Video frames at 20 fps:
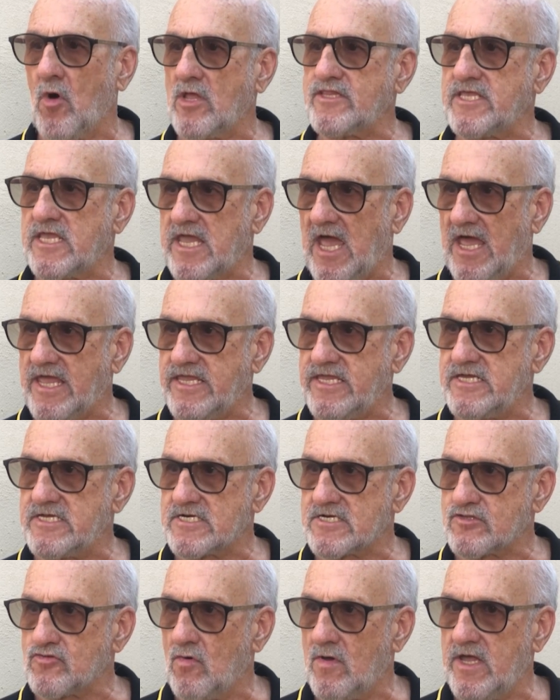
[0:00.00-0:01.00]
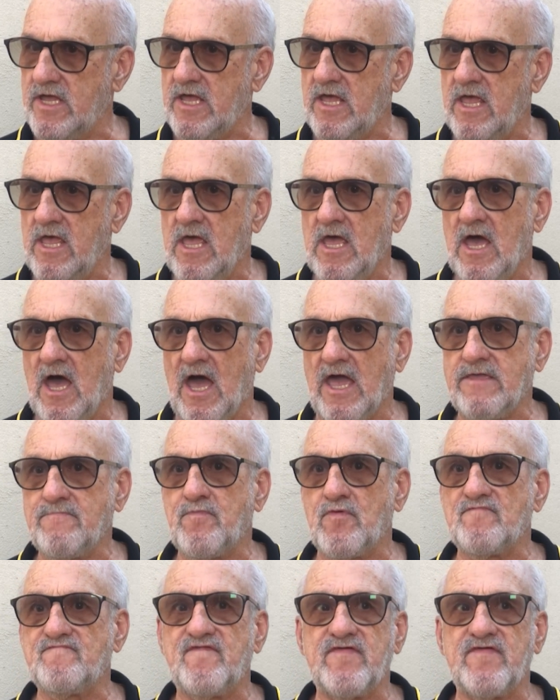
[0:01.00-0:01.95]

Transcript: pode cair, não é? Aí